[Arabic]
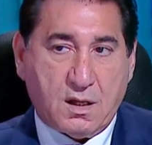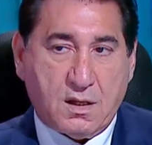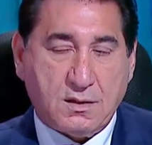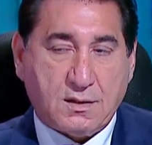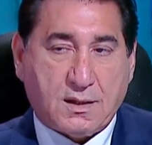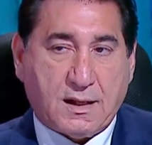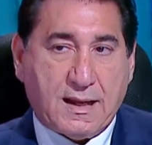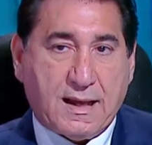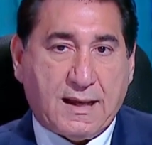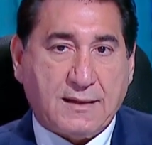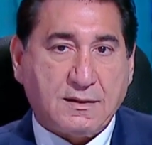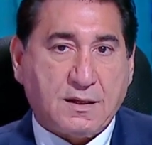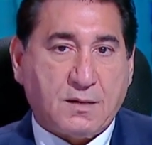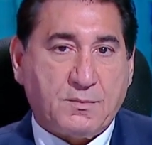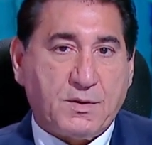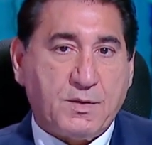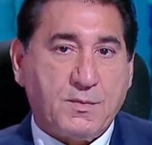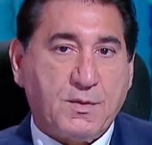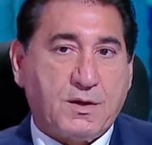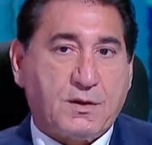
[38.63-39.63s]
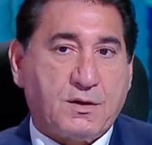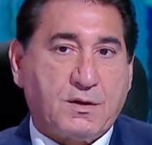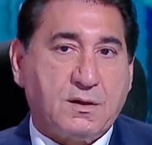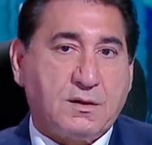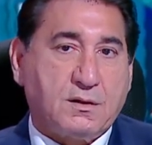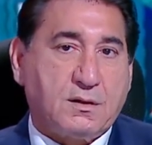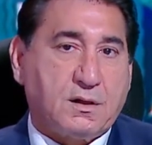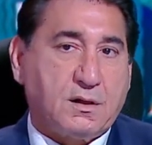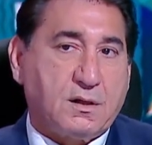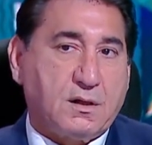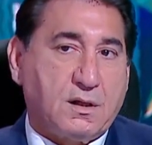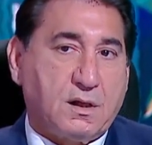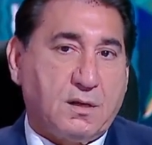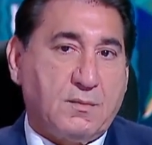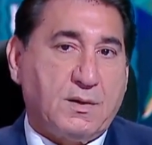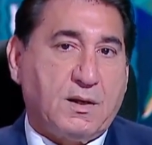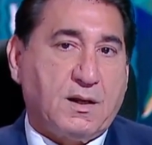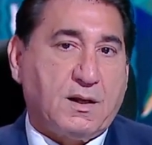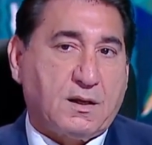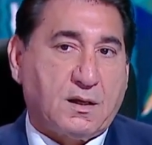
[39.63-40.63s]
انت لا عندك بلاي ميكر يقدر
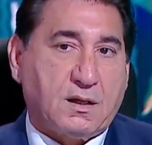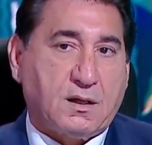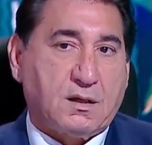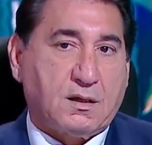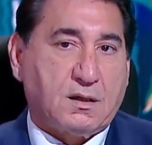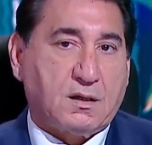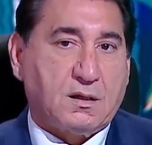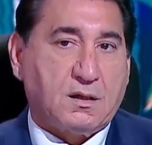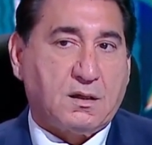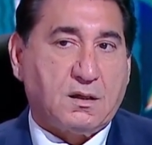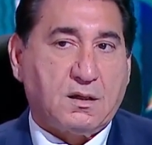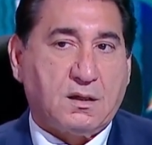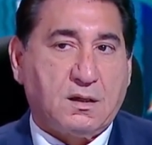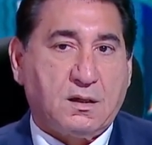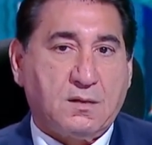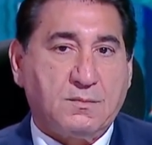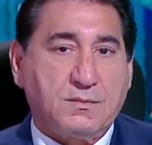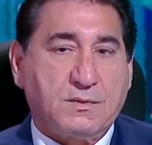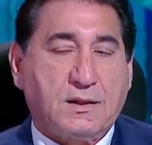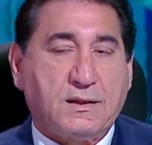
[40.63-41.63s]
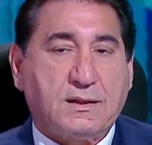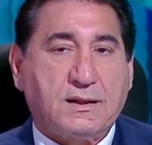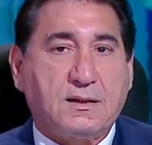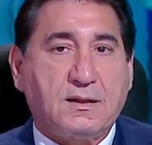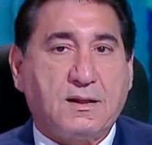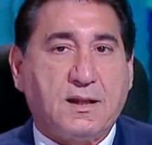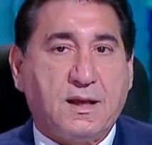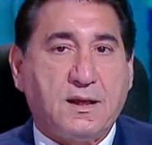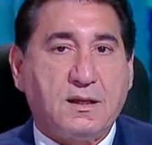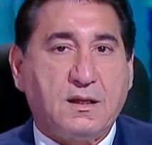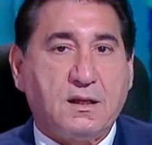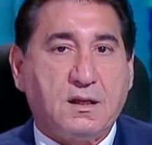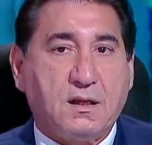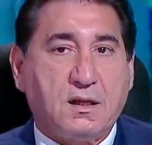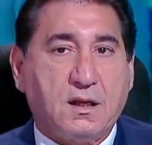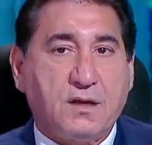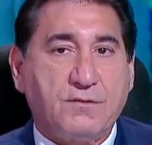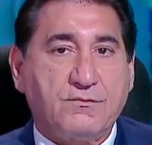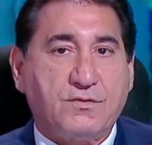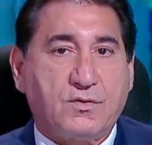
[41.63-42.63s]
يعمل لك آه، امدادات لاي
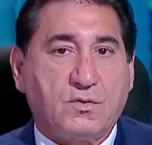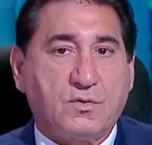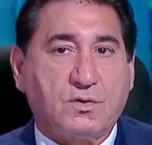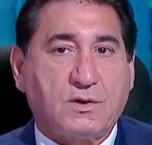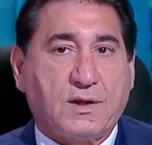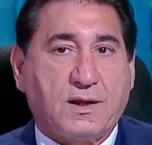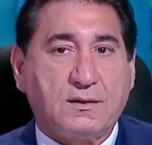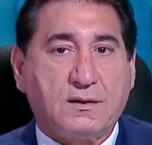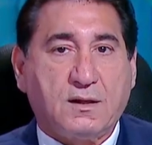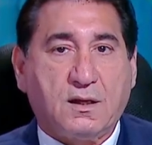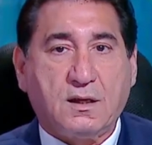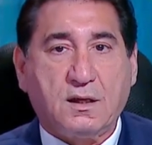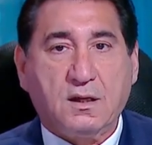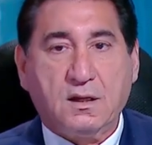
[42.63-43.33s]
لاين فيرود عندك